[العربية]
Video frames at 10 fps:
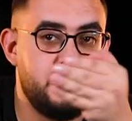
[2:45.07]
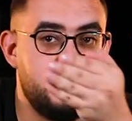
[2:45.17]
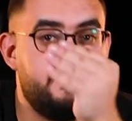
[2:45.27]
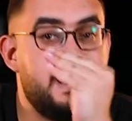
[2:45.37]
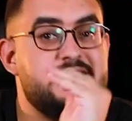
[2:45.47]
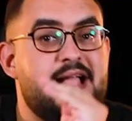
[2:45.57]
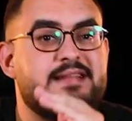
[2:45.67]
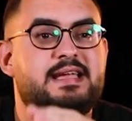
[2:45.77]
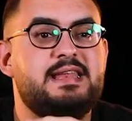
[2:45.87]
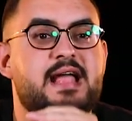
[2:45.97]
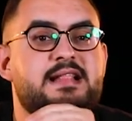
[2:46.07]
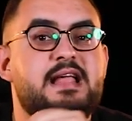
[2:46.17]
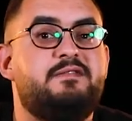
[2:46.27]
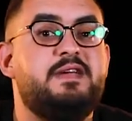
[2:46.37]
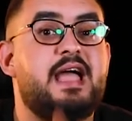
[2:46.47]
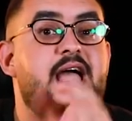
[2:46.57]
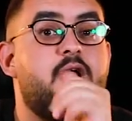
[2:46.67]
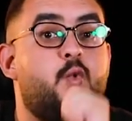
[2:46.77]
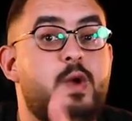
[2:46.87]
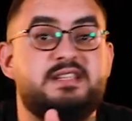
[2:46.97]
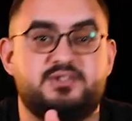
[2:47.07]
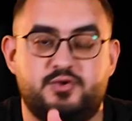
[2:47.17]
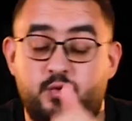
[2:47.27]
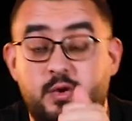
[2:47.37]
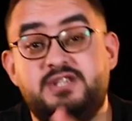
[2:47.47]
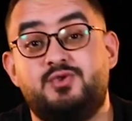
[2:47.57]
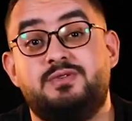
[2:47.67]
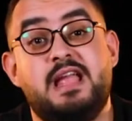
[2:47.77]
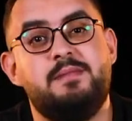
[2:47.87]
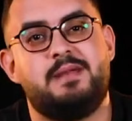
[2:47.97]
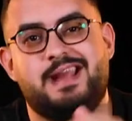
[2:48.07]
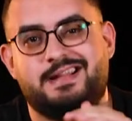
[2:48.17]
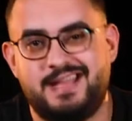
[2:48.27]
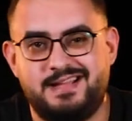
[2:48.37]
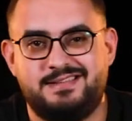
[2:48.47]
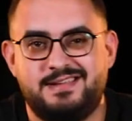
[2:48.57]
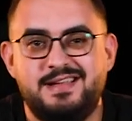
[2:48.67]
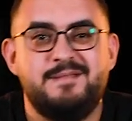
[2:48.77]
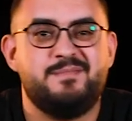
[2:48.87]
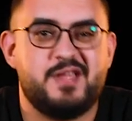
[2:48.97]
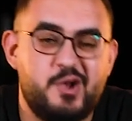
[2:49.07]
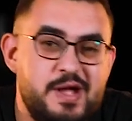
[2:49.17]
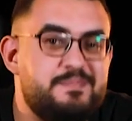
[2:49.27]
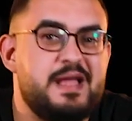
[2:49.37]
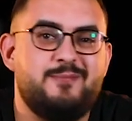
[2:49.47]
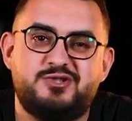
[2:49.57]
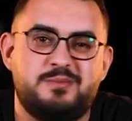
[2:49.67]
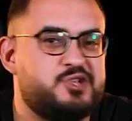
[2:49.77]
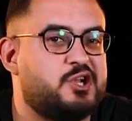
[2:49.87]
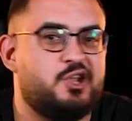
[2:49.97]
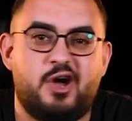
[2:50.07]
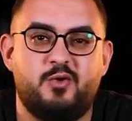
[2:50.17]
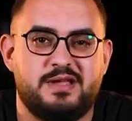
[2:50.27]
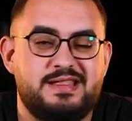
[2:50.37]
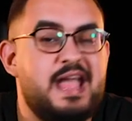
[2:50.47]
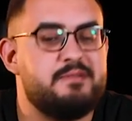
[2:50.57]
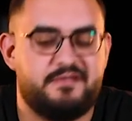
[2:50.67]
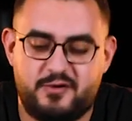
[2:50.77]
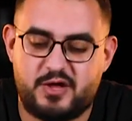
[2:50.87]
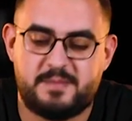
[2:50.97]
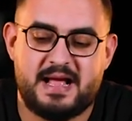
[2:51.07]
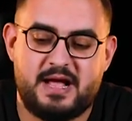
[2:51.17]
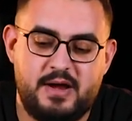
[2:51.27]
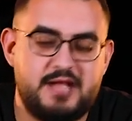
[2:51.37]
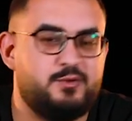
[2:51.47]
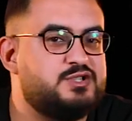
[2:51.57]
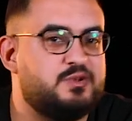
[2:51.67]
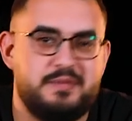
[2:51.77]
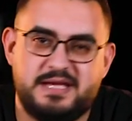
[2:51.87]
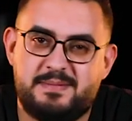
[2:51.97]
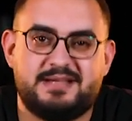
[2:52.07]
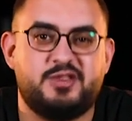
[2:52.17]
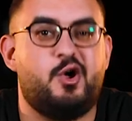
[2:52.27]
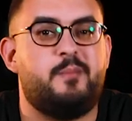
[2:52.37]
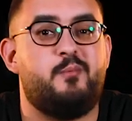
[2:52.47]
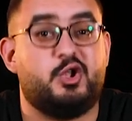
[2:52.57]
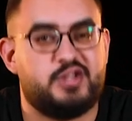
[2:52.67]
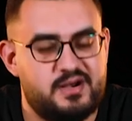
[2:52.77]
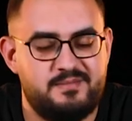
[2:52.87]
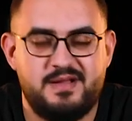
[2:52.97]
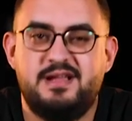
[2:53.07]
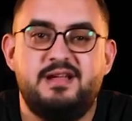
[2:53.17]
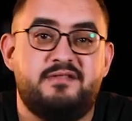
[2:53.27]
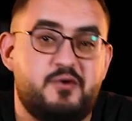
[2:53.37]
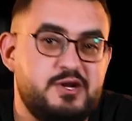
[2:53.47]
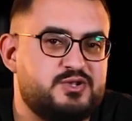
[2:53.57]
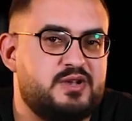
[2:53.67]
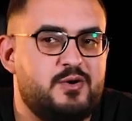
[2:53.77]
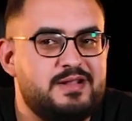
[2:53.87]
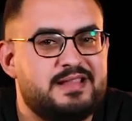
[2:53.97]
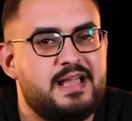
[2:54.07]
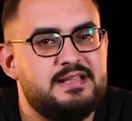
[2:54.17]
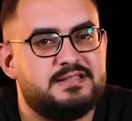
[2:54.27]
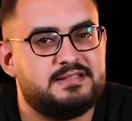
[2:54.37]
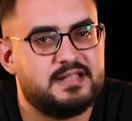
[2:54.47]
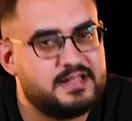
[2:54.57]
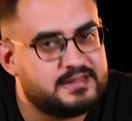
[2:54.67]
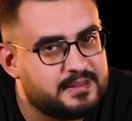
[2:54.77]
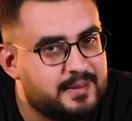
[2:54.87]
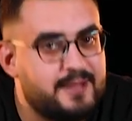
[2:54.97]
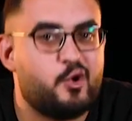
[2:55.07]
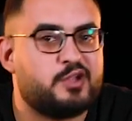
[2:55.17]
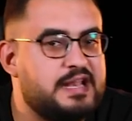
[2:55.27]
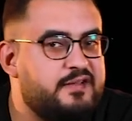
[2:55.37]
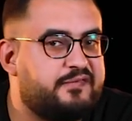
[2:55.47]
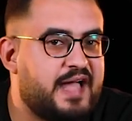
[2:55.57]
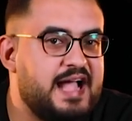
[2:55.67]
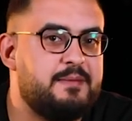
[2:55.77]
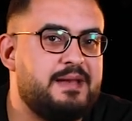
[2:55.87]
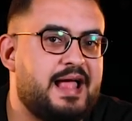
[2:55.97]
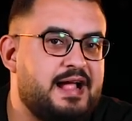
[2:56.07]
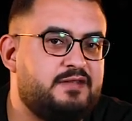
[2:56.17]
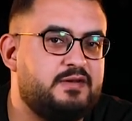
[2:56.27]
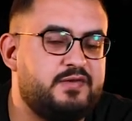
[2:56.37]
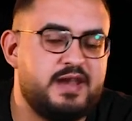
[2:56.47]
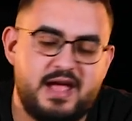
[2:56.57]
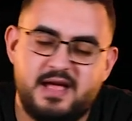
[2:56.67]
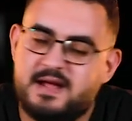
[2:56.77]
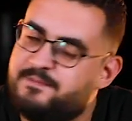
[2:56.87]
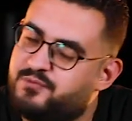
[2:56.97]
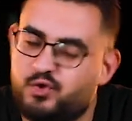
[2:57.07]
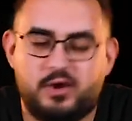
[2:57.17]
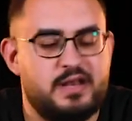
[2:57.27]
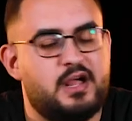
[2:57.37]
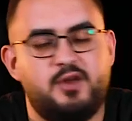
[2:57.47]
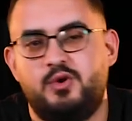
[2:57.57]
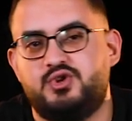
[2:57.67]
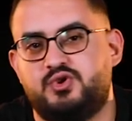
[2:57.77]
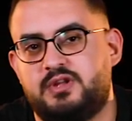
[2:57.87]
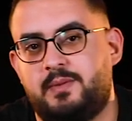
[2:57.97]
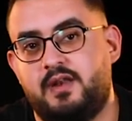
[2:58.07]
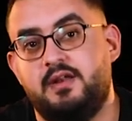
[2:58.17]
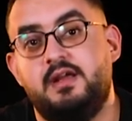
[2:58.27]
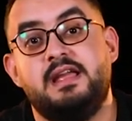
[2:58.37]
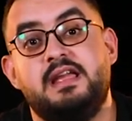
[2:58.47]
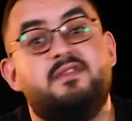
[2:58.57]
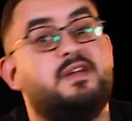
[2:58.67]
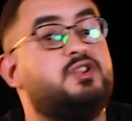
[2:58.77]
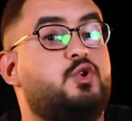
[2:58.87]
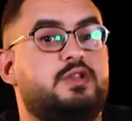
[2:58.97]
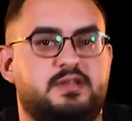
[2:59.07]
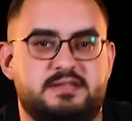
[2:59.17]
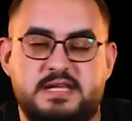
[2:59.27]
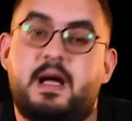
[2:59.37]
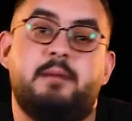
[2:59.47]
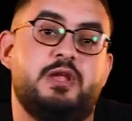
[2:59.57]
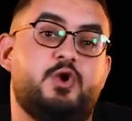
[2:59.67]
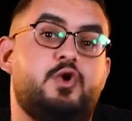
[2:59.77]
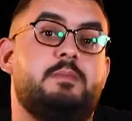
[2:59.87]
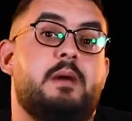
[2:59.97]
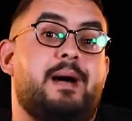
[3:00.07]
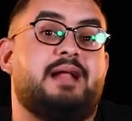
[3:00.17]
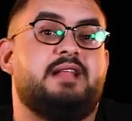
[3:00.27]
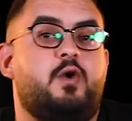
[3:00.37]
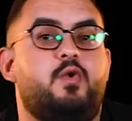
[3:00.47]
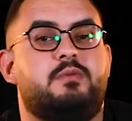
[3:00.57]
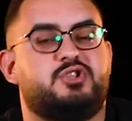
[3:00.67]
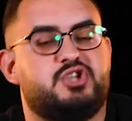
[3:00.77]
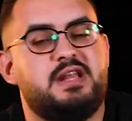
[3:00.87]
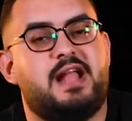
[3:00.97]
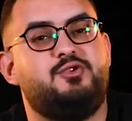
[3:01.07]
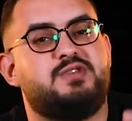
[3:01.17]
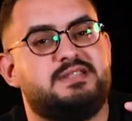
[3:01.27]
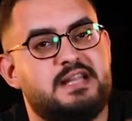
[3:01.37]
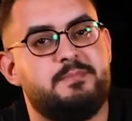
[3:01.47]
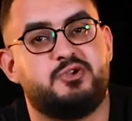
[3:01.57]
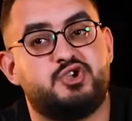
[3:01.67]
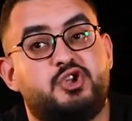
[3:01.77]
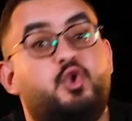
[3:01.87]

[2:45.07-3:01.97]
الفئه اللي تحت كده هتلاقي فيها ويلسون ويلسون دايما اعتاد ان هو يبدا الموسم بشكل قوي دايما في اول اربع جولات ويلسون بيجيب عدد نقط محترم فويلسون لو انت عايز تبقى مختلف في حاجه من الحاجات في الفرقه روح لكالوم ويلسون طبعا ايفان توني 7 مليون ما بعد اول ماتشين عنده سلسله ماتشات